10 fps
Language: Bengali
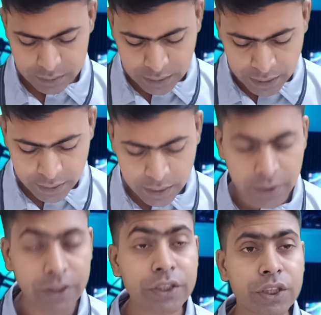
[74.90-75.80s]
সাইটটা
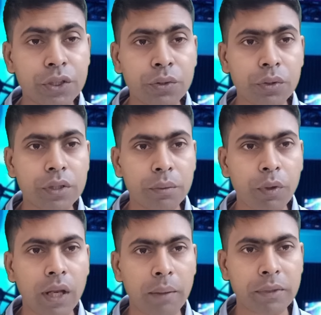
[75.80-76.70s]
রেজিস্ট্রেশন করতে
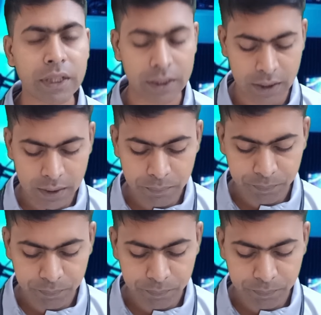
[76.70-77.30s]
বলে আমাদেরকে